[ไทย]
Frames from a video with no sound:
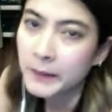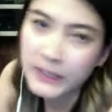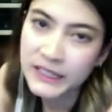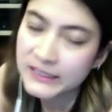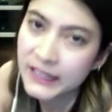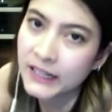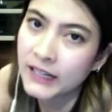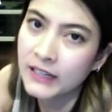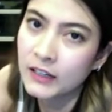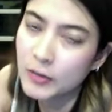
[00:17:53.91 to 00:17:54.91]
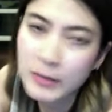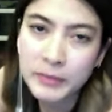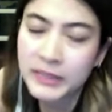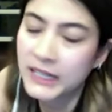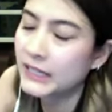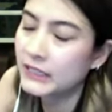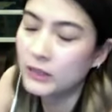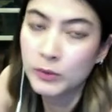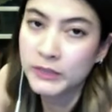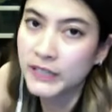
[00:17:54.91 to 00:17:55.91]
ไม่ได้ใส่ค่ะ แล้วก็ไม่มีใครใน
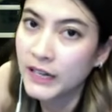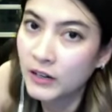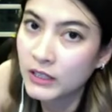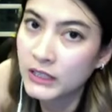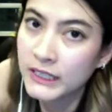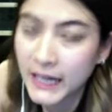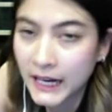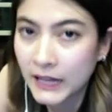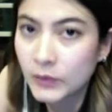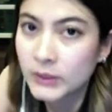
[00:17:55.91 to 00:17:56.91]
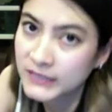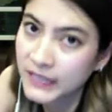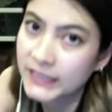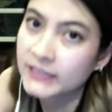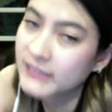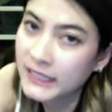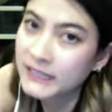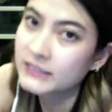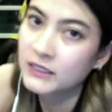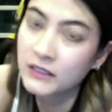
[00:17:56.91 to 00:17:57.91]
รูปที่เขาเอ่ยอ้างว่าใส่ใส่
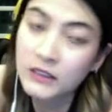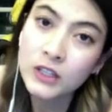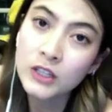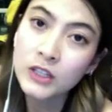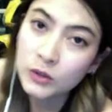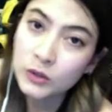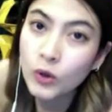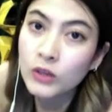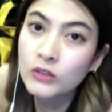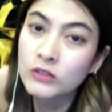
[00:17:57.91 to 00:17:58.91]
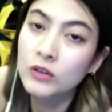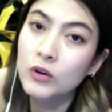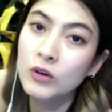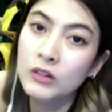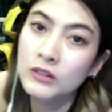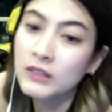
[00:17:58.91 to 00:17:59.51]
จริงเลย ทุกคนโดน